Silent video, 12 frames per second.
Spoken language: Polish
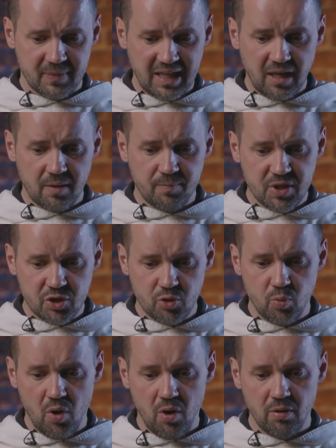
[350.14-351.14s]
Tak jakby
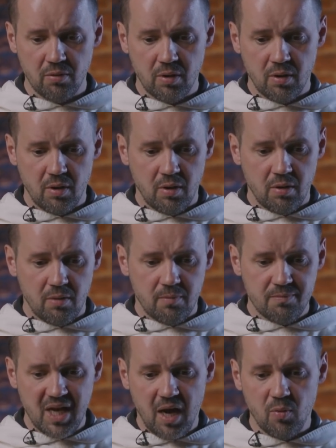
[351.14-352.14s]
zło
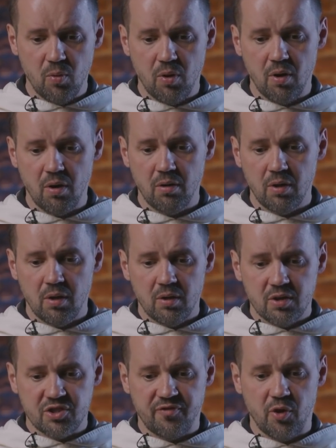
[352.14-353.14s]
miało
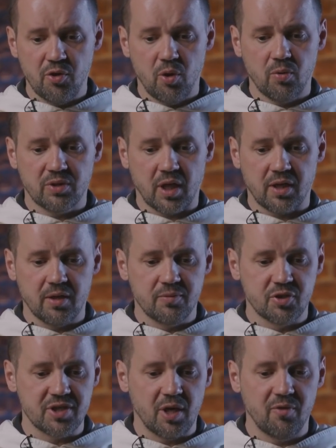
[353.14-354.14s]
swoją, takie
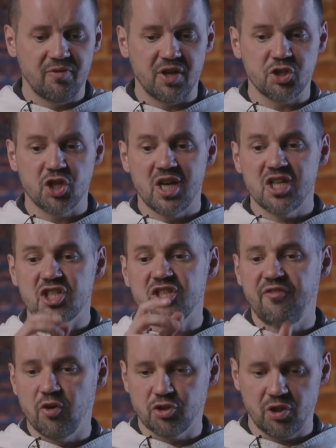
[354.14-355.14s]
zostało wręcz
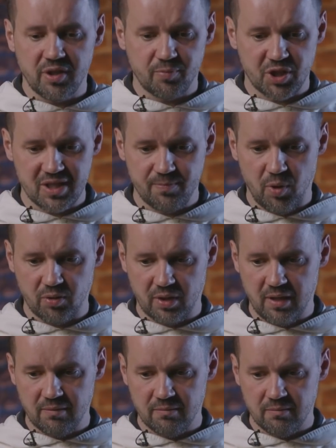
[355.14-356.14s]
stworzone przez
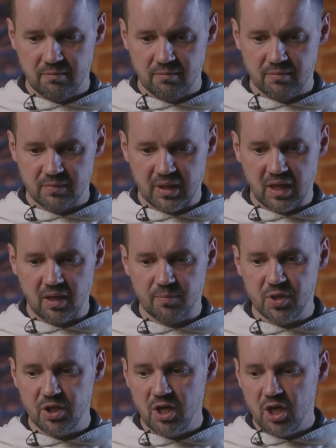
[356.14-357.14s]
Boga. Tak
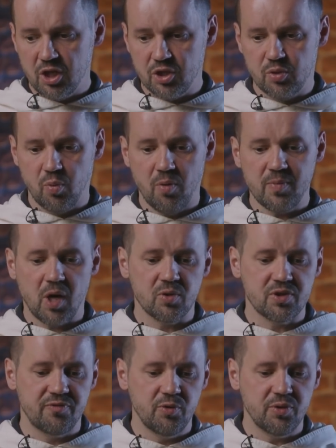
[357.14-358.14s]
jakby zło
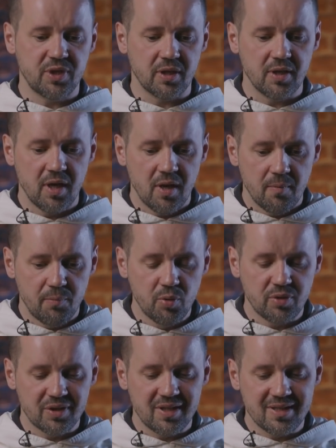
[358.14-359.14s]
miało swój ten
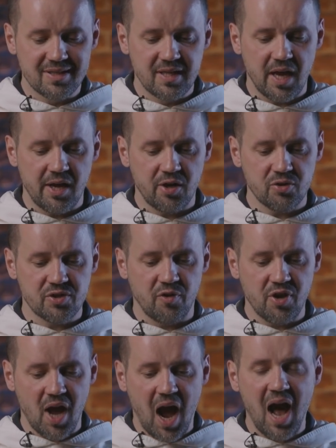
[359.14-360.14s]
punkt zero,
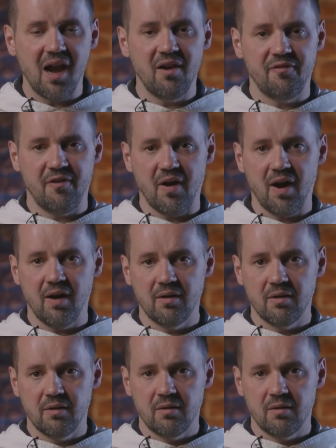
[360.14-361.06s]
swoje alfa,